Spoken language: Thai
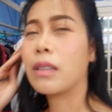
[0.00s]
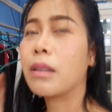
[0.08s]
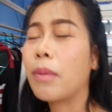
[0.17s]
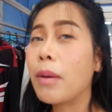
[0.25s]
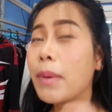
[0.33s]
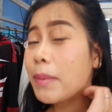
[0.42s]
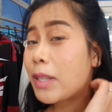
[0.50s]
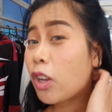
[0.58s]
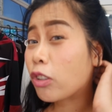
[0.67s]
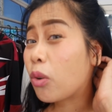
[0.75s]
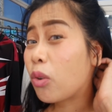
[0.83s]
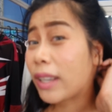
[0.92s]
เออเพราะมันมีสอ
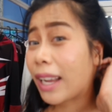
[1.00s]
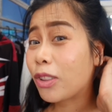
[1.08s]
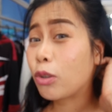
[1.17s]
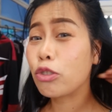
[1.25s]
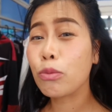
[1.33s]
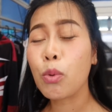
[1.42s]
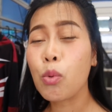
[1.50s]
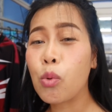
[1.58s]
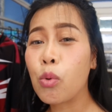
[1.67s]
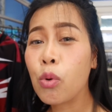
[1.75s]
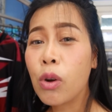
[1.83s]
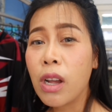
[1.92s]
งโทนไงโทนชมพู
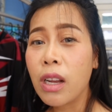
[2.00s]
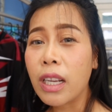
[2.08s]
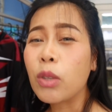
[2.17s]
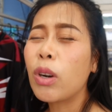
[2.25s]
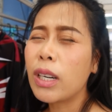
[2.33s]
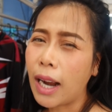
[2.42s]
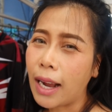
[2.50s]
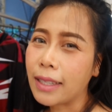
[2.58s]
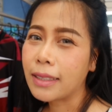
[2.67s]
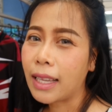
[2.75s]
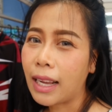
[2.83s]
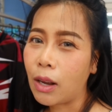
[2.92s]
กับโทนเหลือง
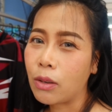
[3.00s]
แต่